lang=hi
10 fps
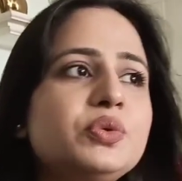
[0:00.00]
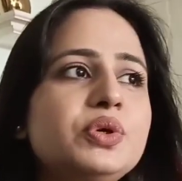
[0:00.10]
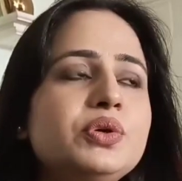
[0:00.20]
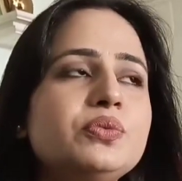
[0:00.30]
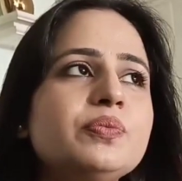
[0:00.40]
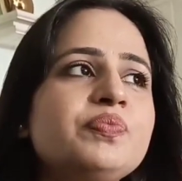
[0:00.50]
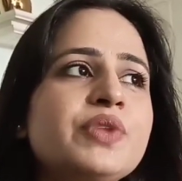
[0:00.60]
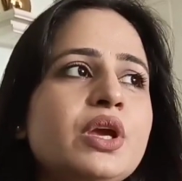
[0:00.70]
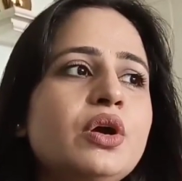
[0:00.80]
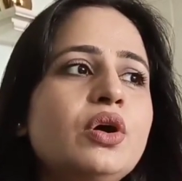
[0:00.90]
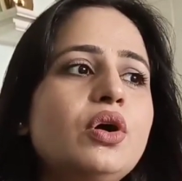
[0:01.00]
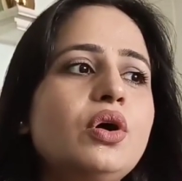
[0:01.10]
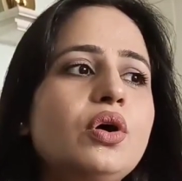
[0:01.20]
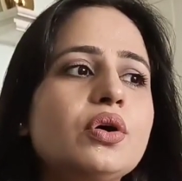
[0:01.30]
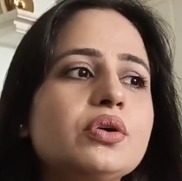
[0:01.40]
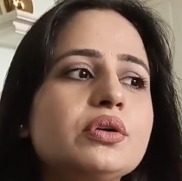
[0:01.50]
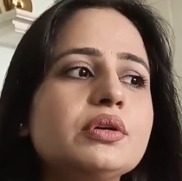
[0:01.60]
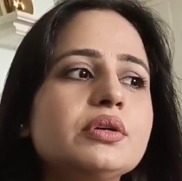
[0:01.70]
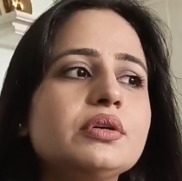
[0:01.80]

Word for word: भी हुई हूँ और